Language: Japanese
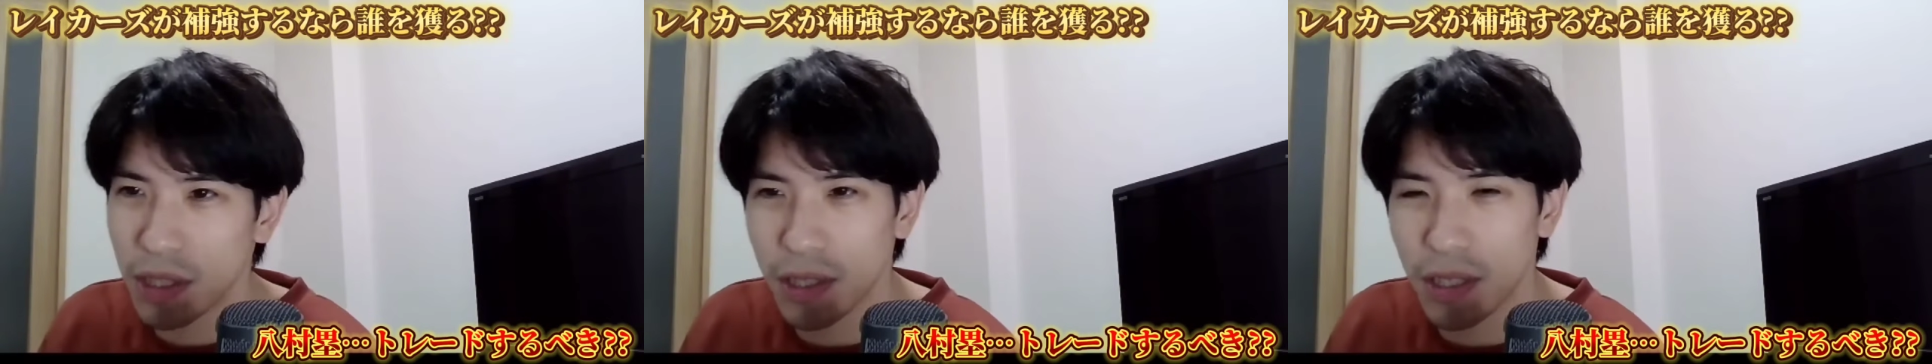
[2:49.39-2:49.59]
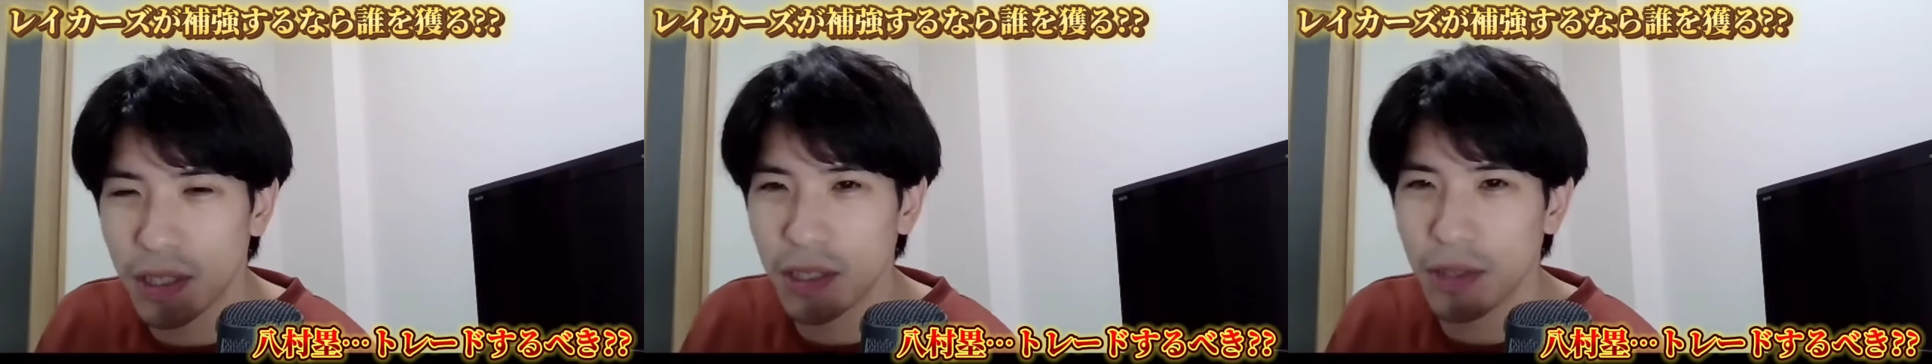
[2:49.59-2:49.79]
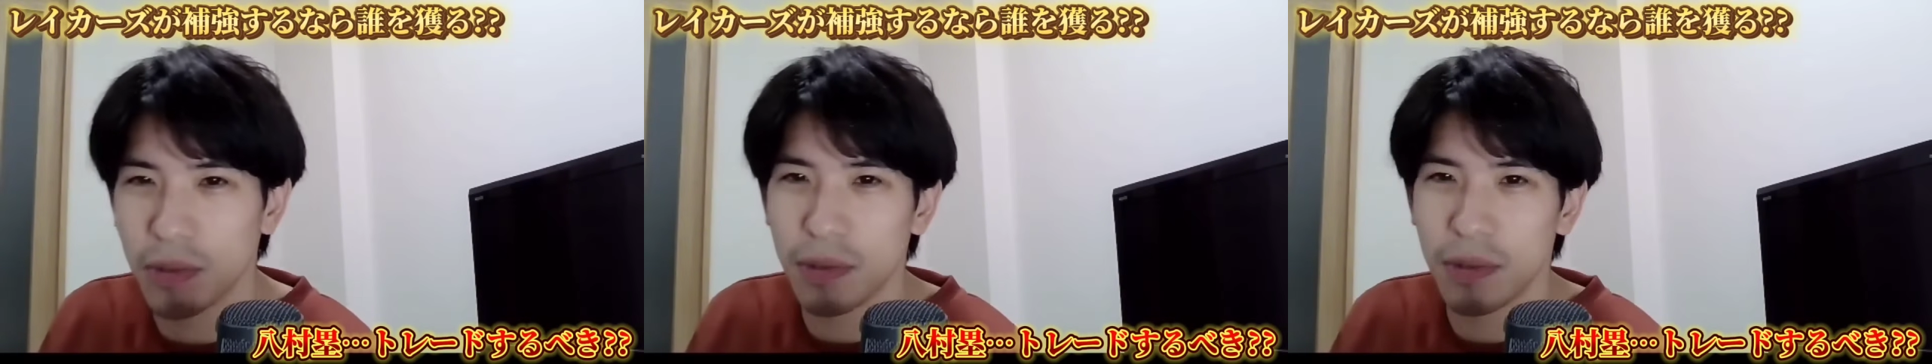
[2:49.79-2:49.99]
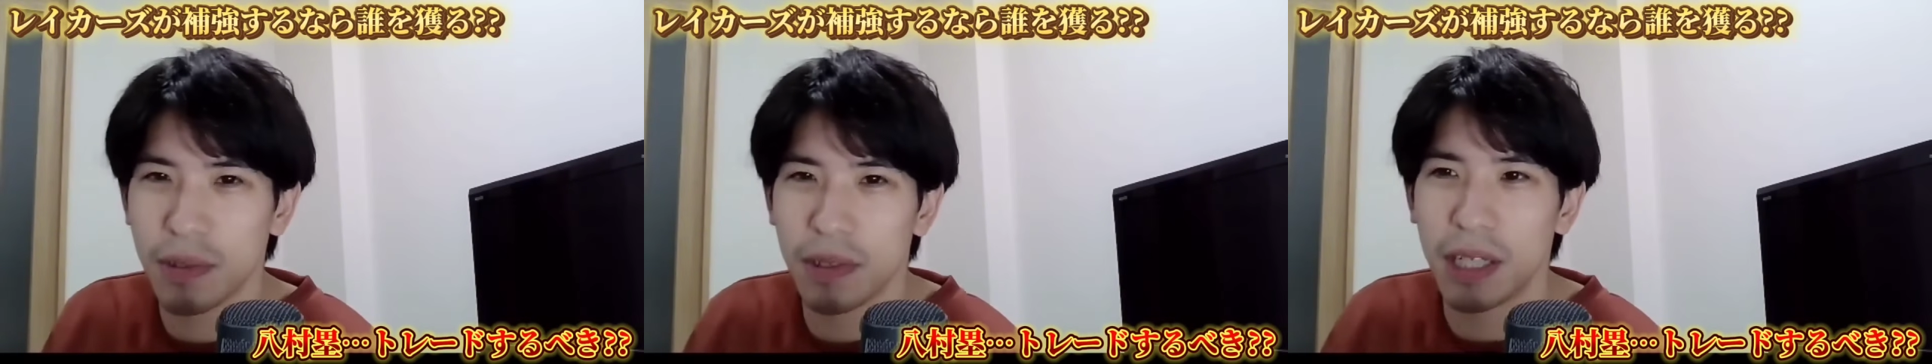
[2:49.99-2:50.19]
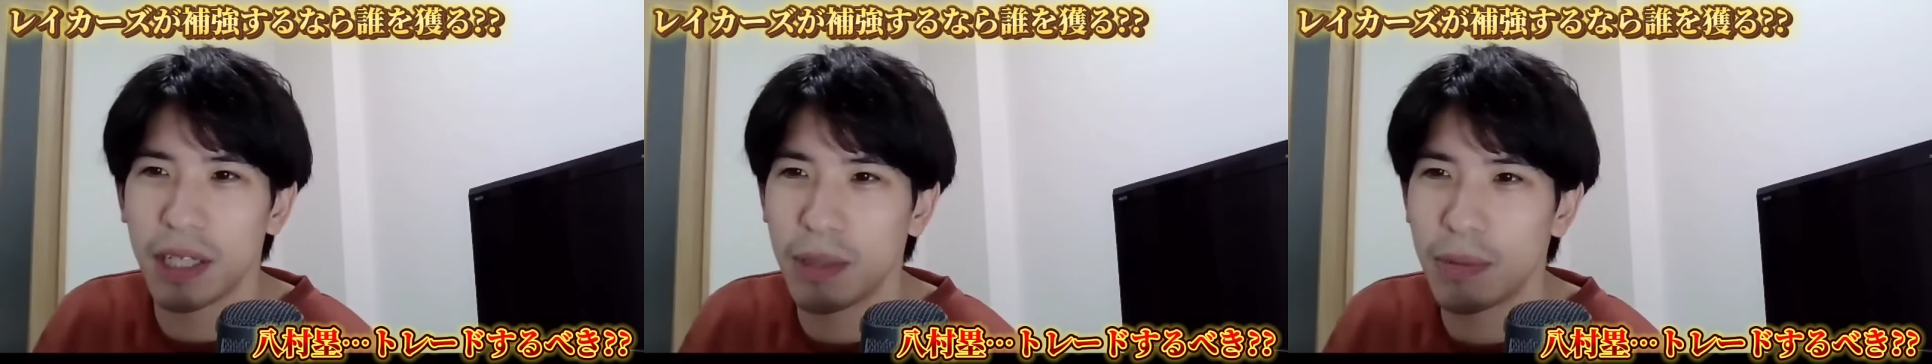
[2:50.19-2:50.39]
説あり
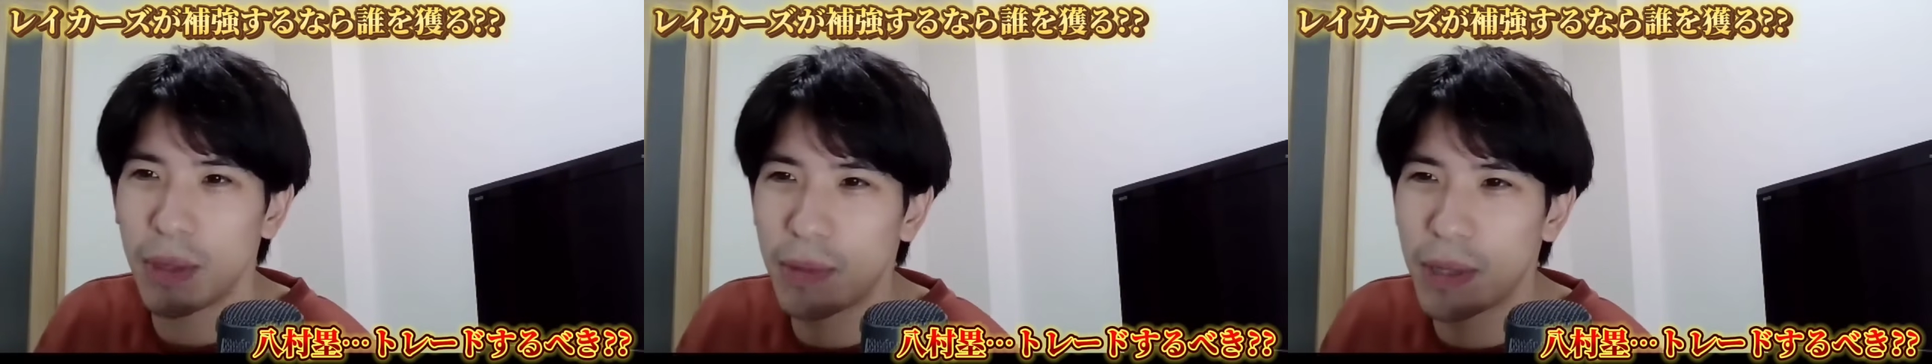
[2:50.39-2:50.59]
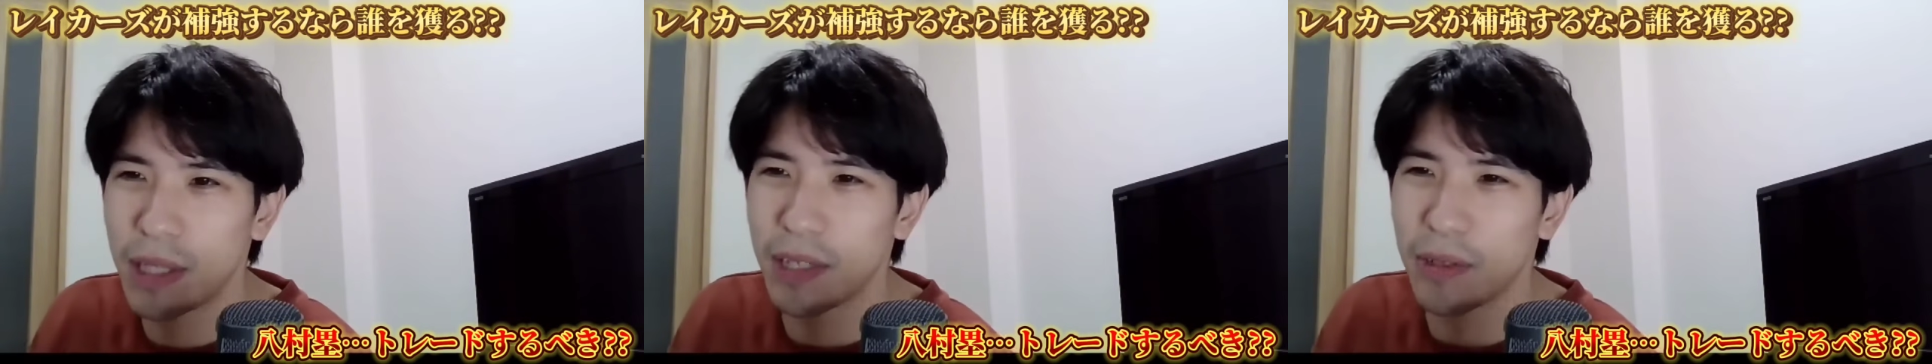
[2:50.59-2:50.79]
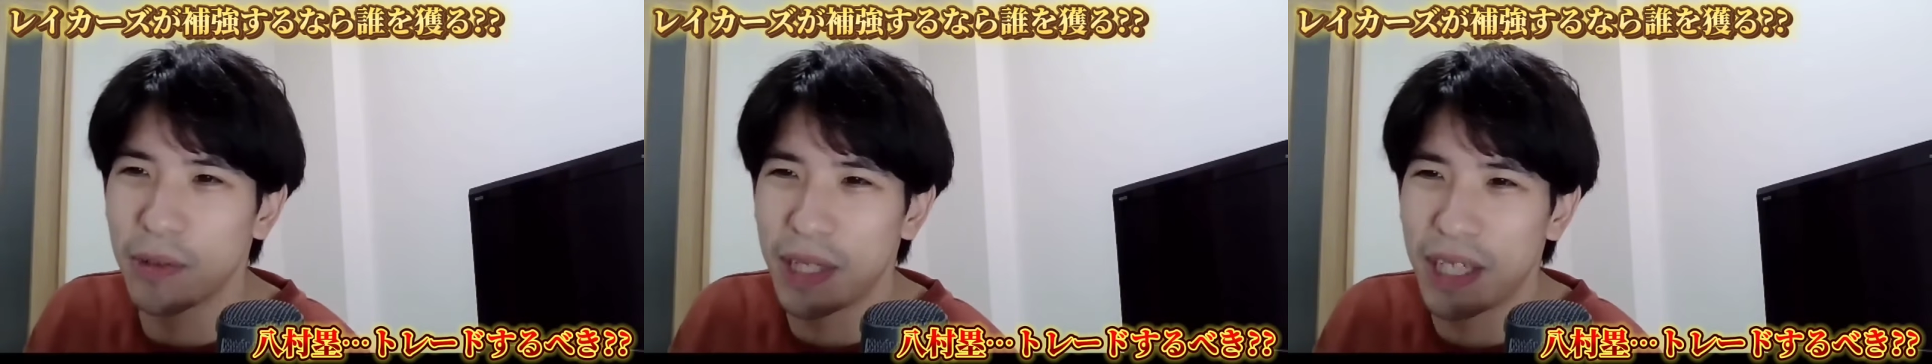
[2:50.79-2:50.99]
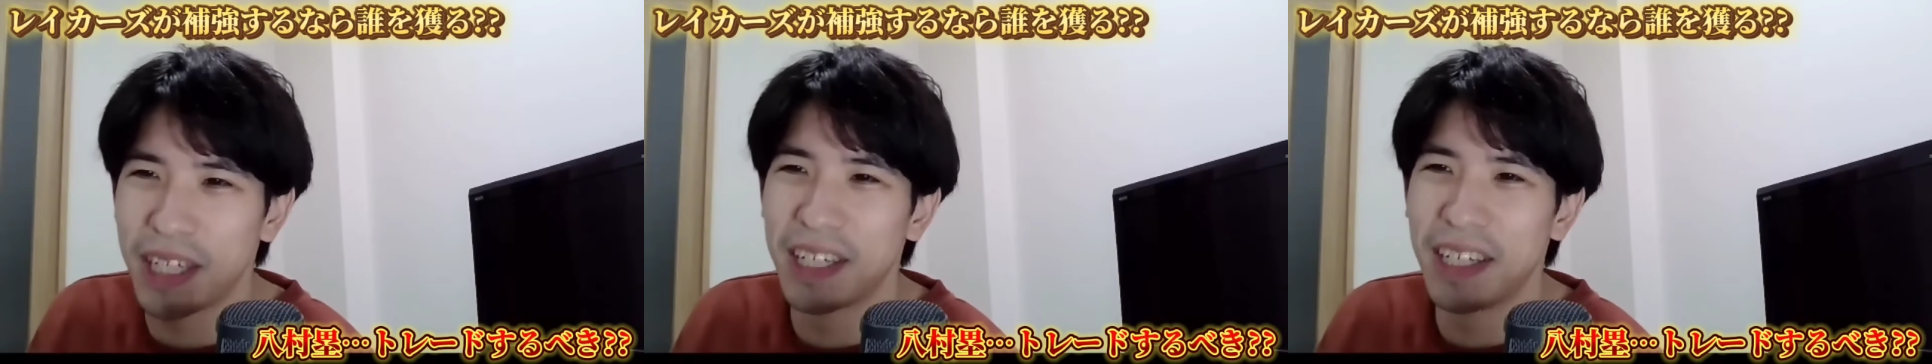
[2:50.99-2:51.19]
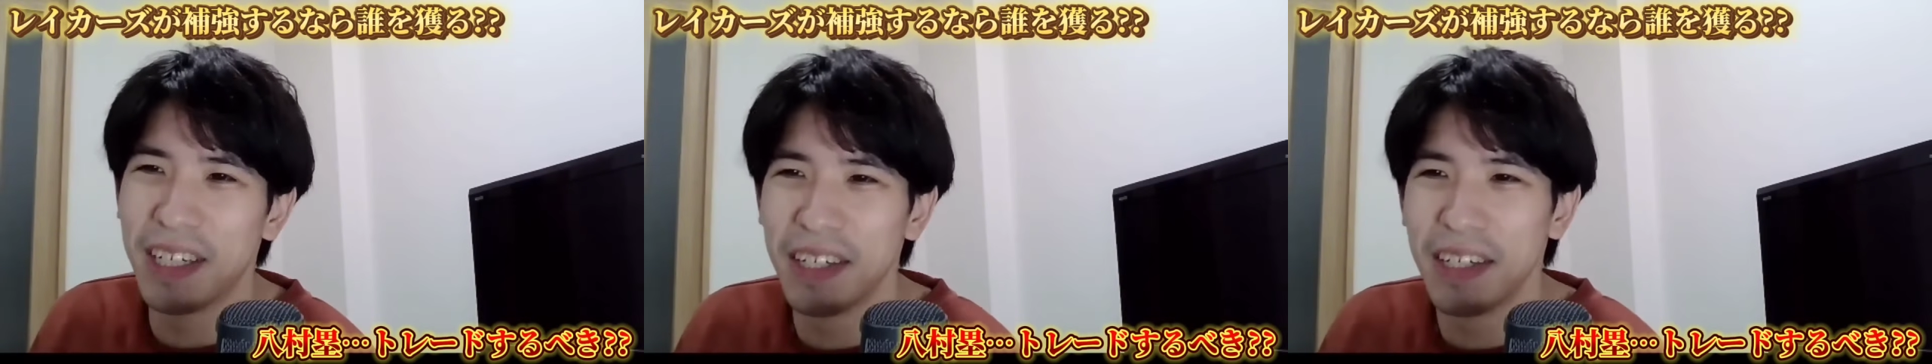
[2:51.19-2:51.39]
そうね今までの
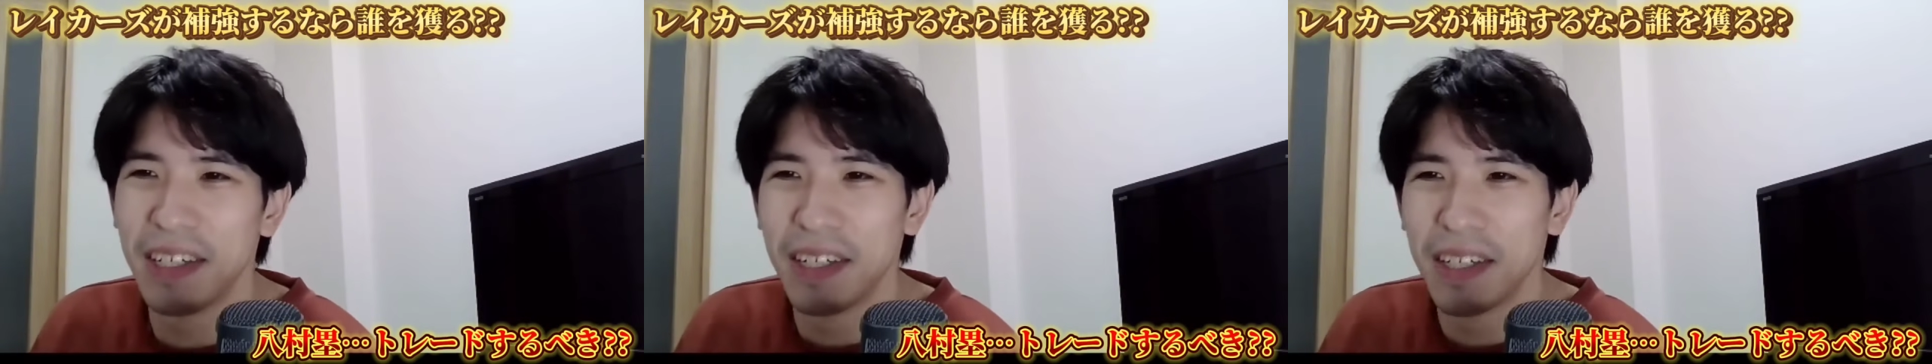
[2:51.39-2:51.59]
ね